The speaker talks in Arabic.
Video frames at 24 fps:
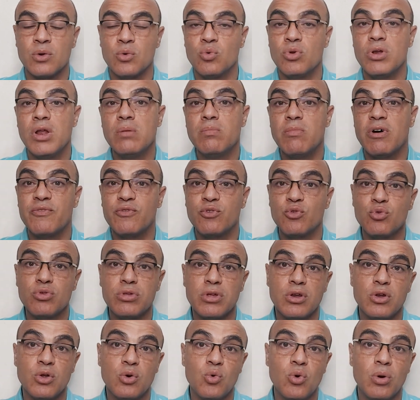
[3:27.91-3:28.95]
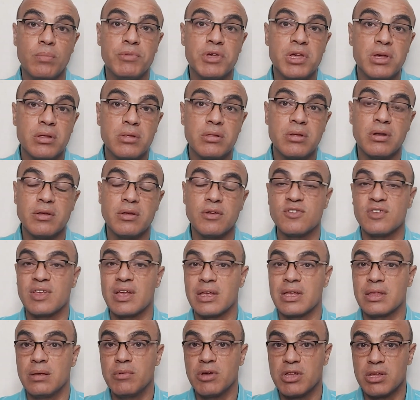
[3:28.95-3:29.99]
واللي المفروض ان هو بيقدر
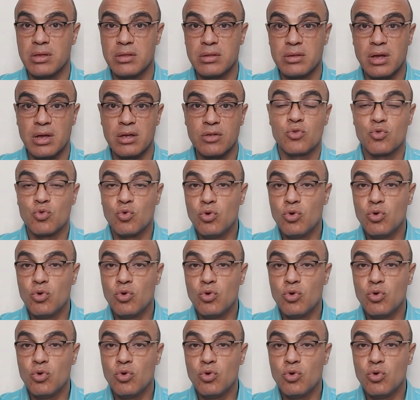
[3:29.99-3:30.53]
يستخدمها ضدك